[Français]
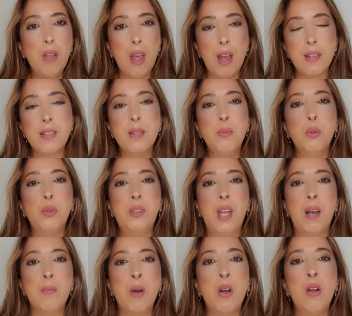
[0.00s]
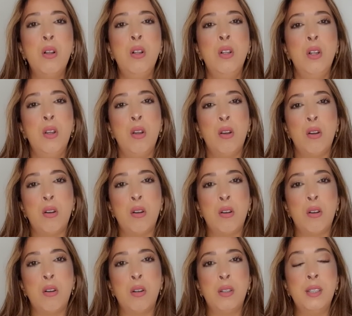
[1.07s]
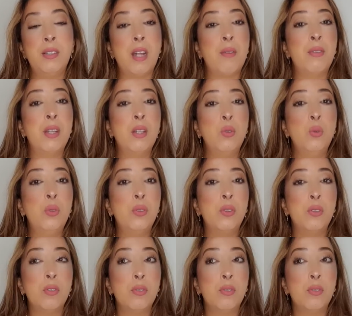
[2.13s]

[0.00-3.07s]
assez brutalement, euh, ils avaient une,